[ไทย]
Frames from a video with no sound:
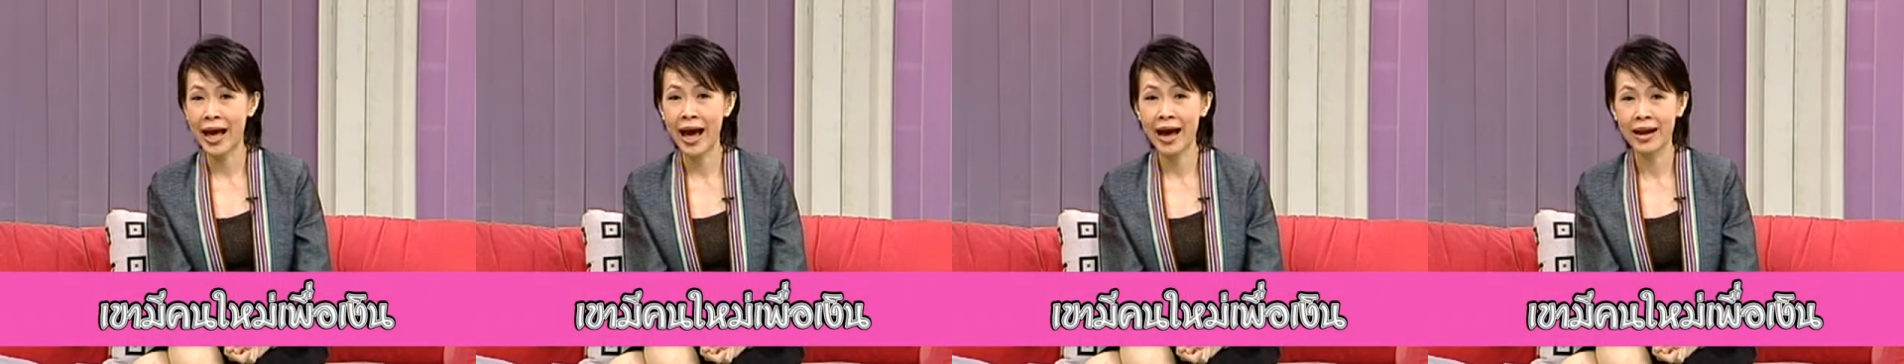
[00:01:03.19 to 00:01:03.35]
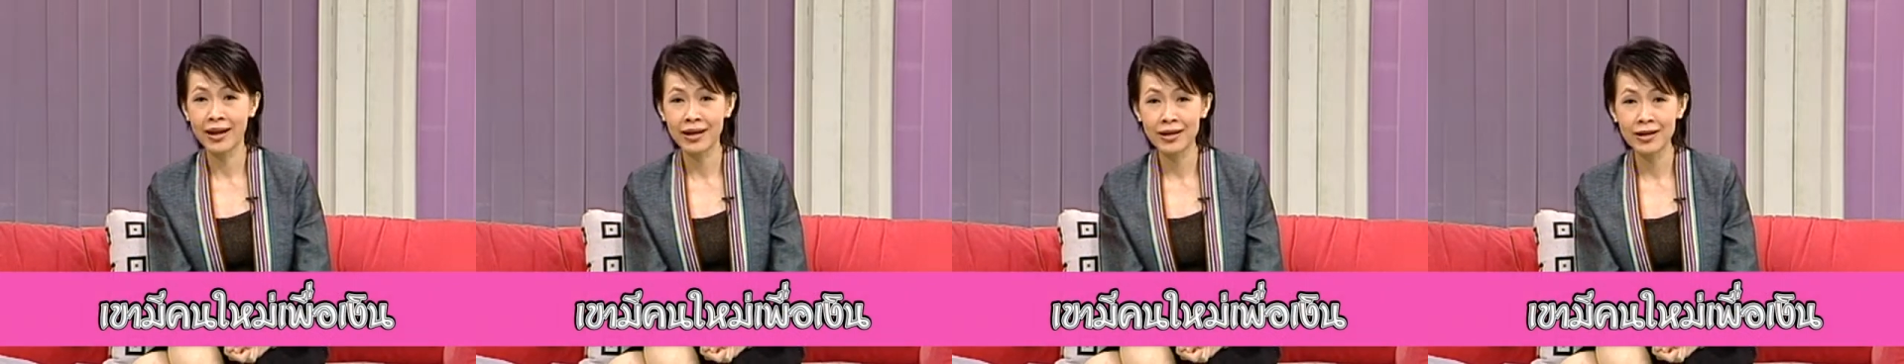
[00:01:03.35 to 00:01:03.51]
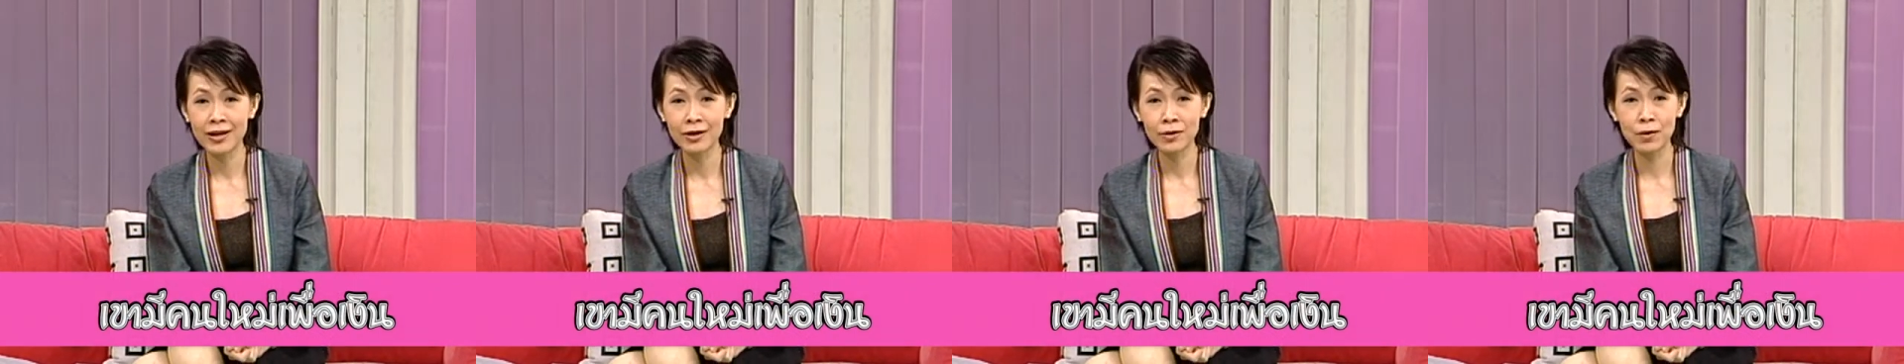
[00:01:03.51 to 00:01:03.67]
ทาง
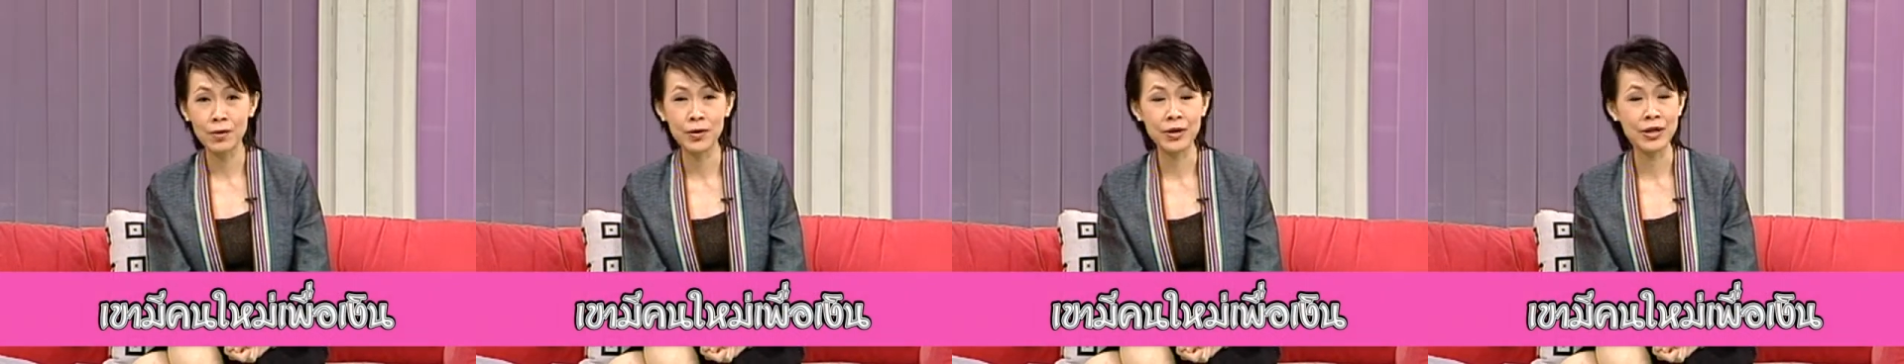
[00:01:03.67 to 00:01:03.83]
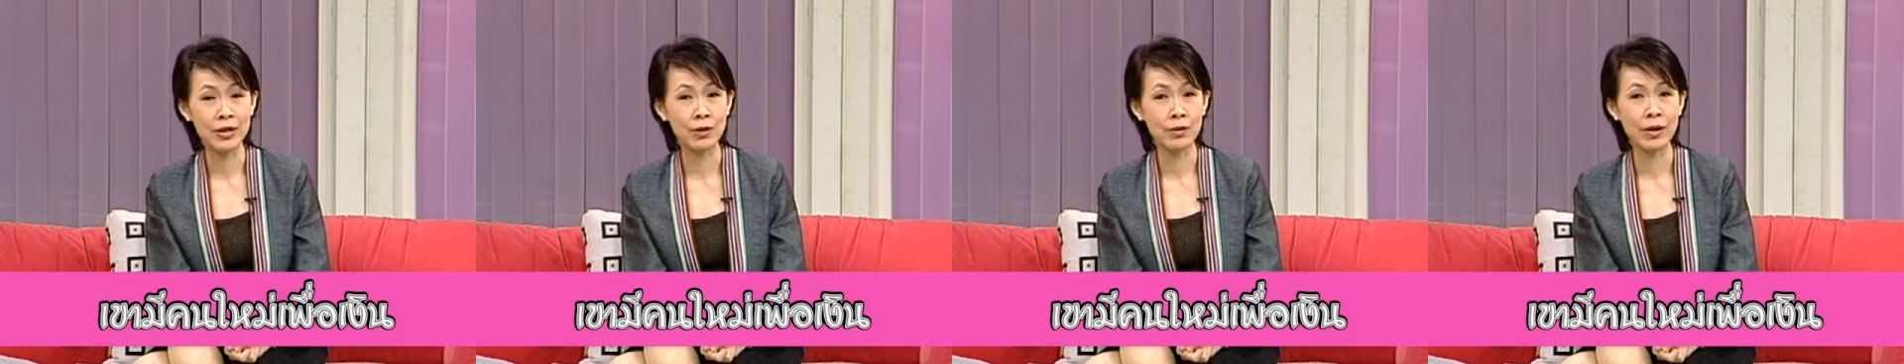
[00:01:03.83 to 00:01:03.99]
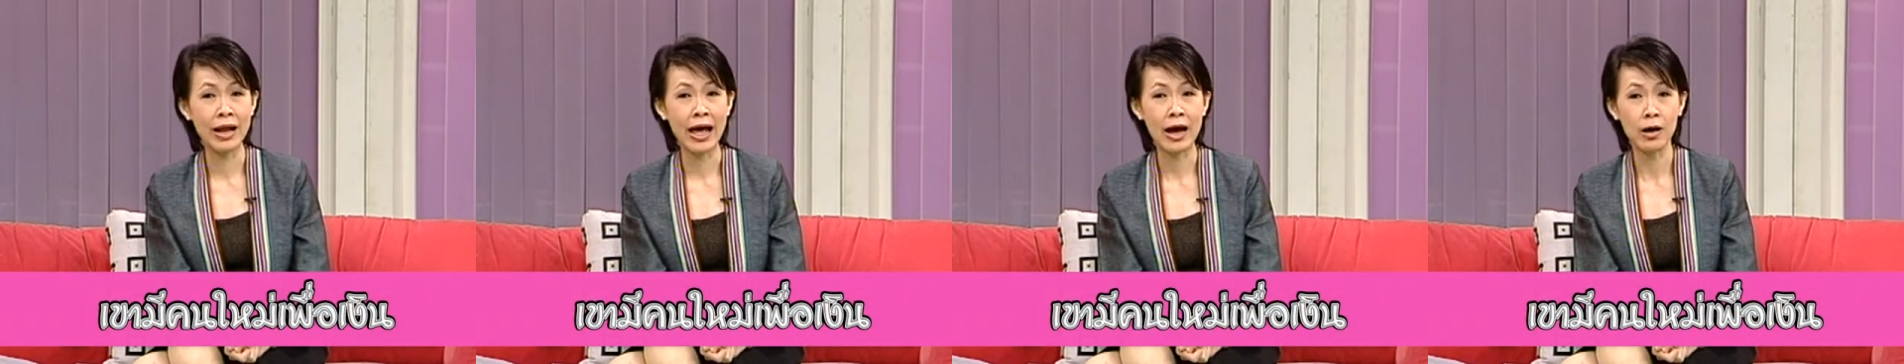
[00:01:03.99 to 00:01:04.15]
เลือกคน
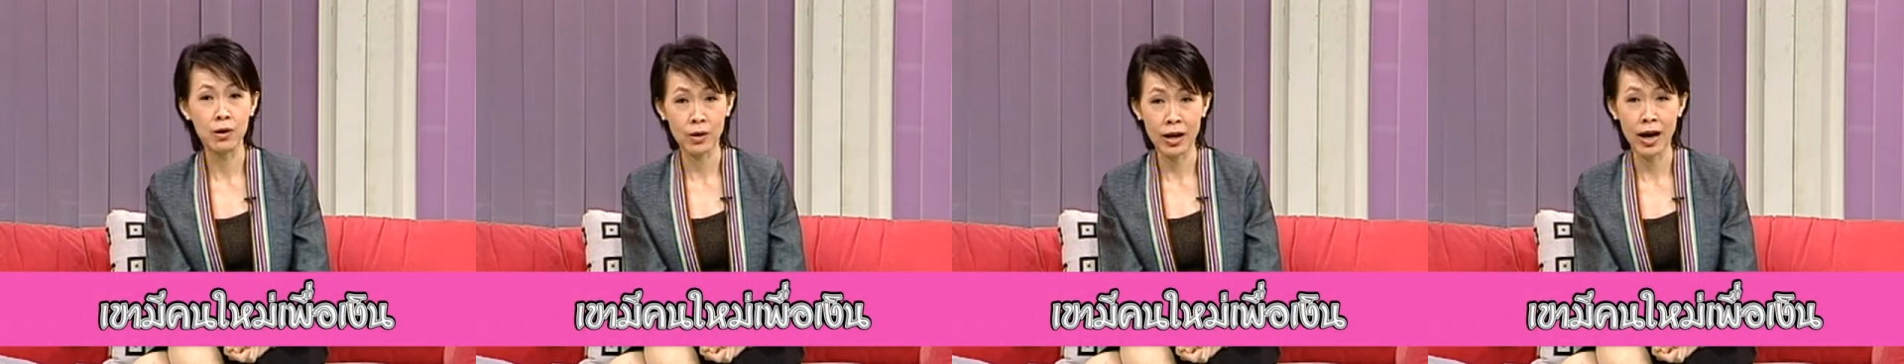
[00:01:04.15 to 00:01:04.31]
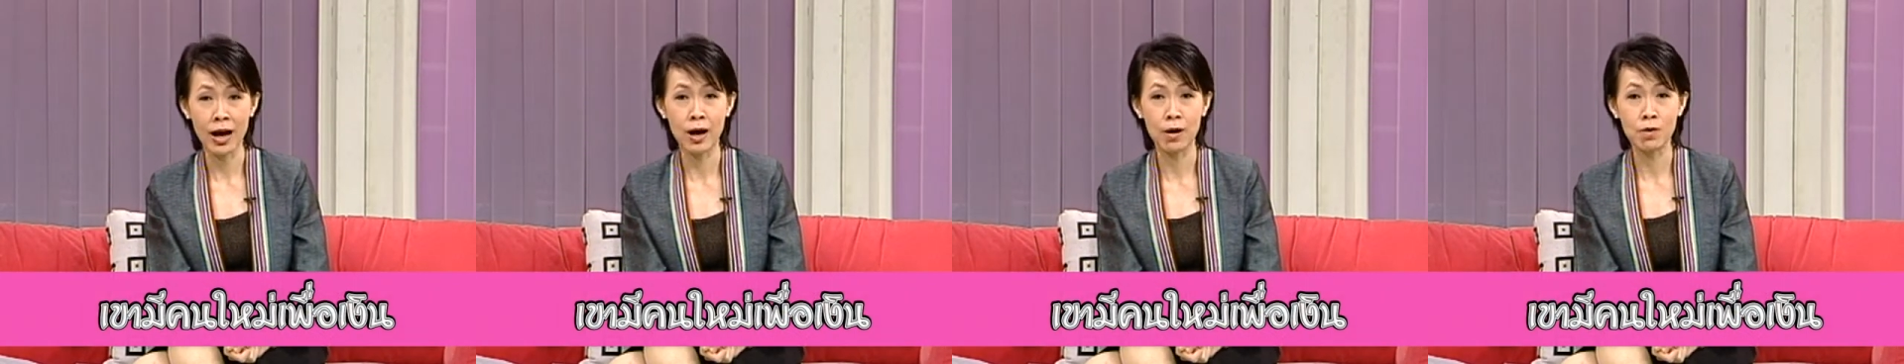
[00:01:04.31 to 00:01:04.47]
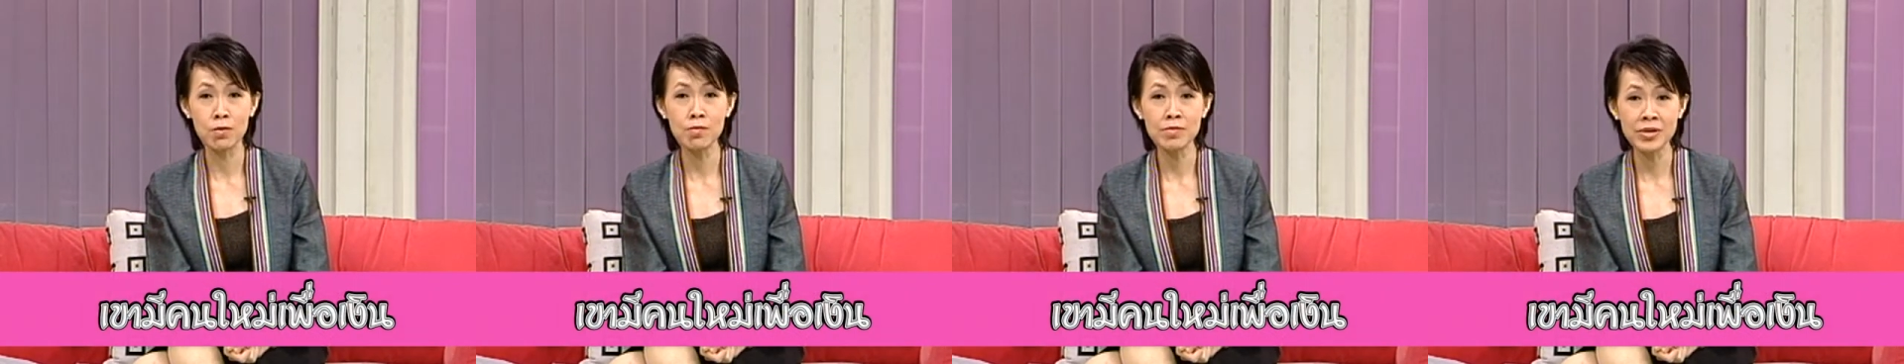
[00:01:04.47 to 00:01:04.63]
เดียวแล้ว
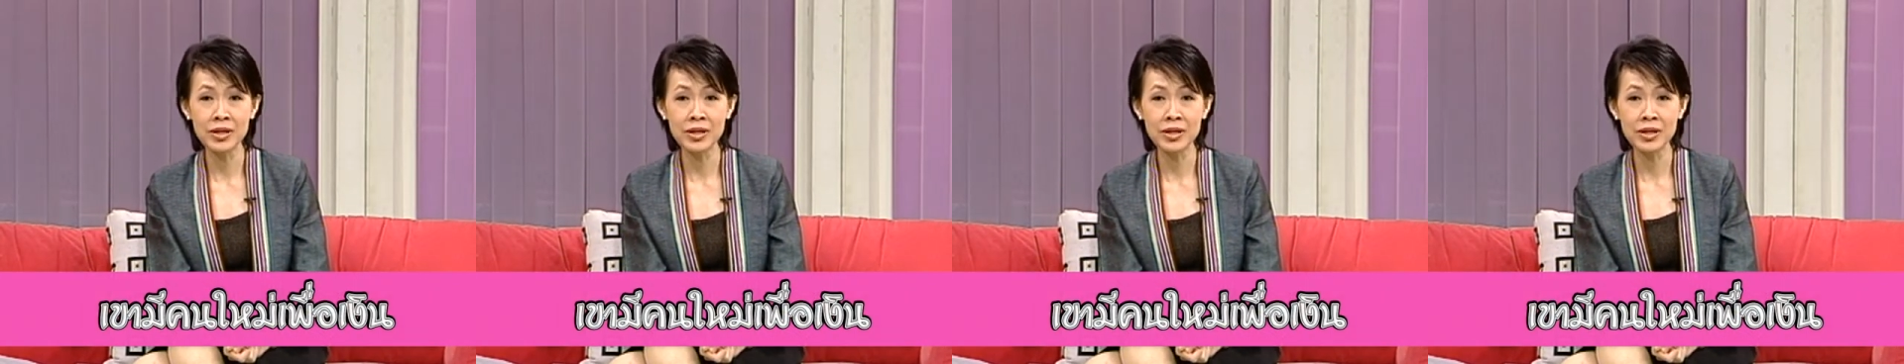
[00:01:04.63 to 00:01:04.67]
เขา